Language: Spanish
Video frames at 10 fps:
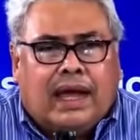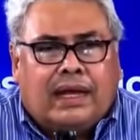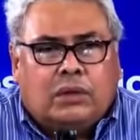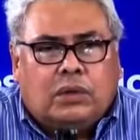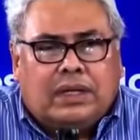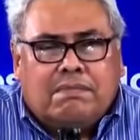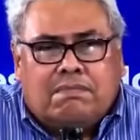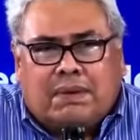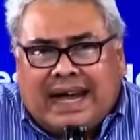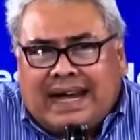algún
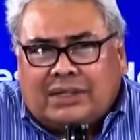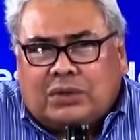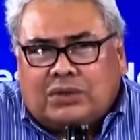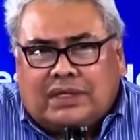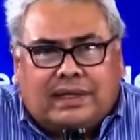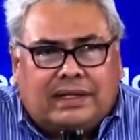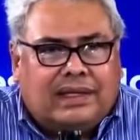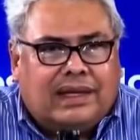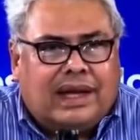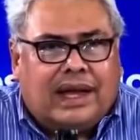impacto, se
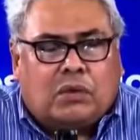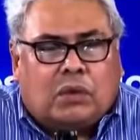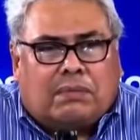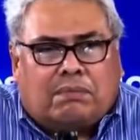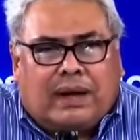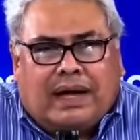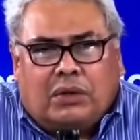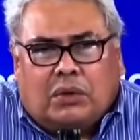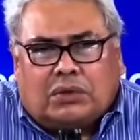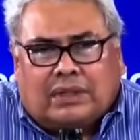sentirá
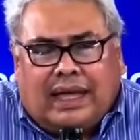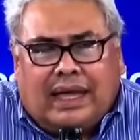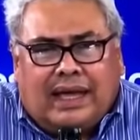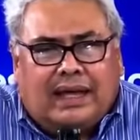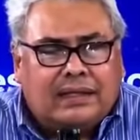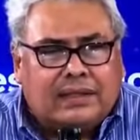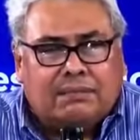cuerpado Ortega,